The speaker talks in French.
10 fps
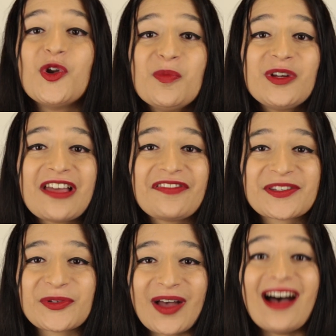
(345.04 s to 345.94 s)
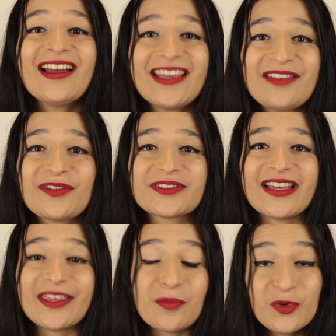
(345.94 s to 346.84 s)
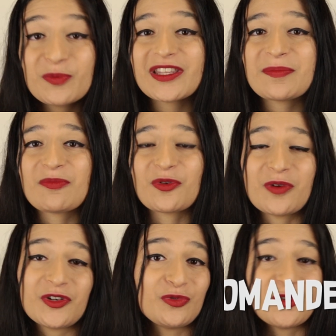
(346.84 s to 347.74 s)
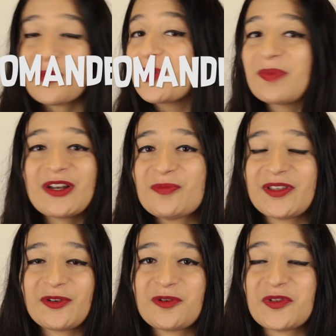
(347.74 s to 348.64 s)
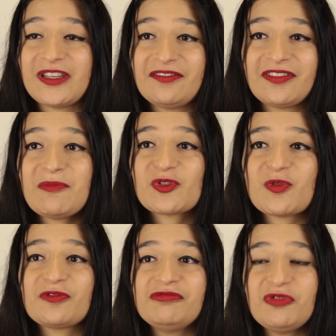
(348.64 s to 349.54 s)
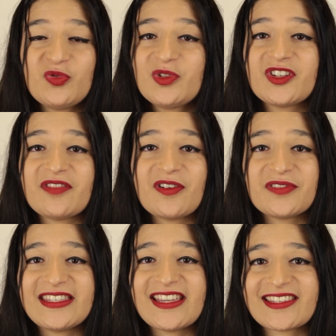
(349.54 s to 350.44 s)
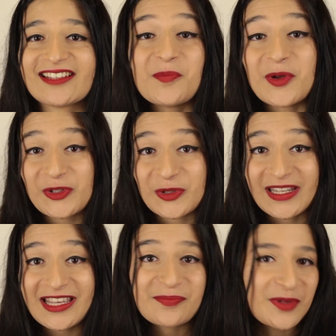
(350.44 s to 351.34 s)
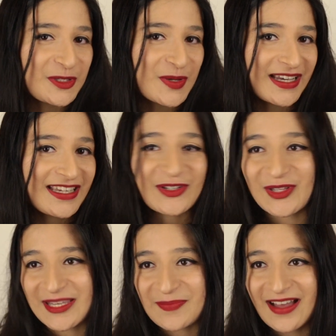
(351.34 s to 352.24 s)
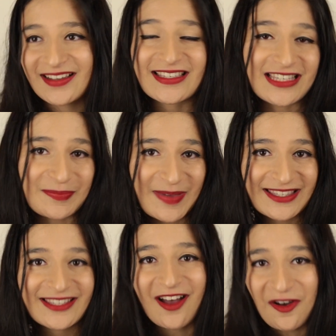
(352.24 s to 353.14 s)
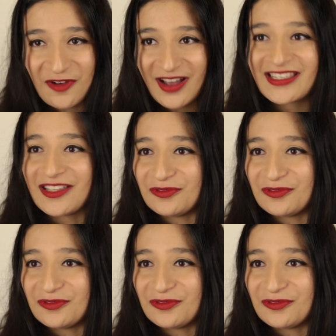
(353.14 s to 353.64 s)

Le mot de la fin sera éventail. Me demandez pas pourquoi, je vous demande pas de le mettre en commentaire. Vraiment, je m'en fous, juste j'avais envie de dire ça. Bonne journée, bonne soirée, je ne sais pas, qu'est-ce qui se passe Au revoir, qui